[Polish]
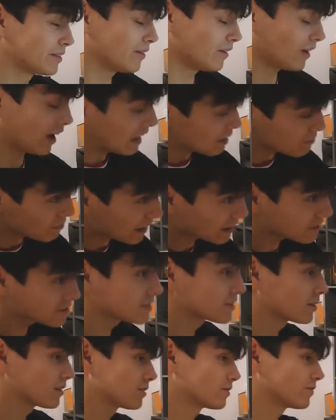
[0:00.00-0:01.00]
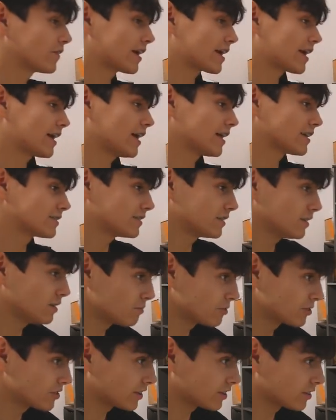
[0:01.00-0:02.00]
No ale masz 102 reakcji, no
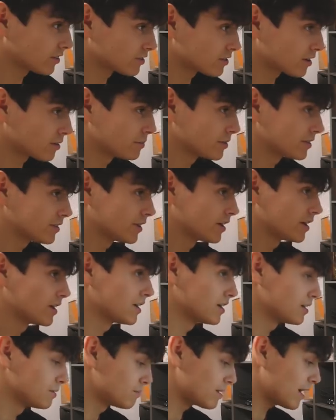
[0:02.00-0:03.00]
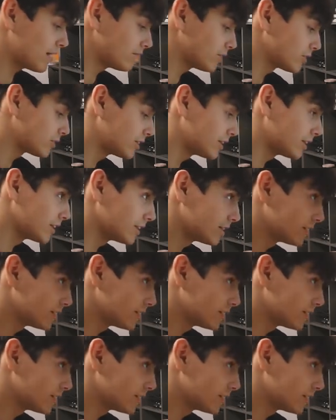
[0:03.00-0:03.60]
muszę to zrobić. Brawo ty!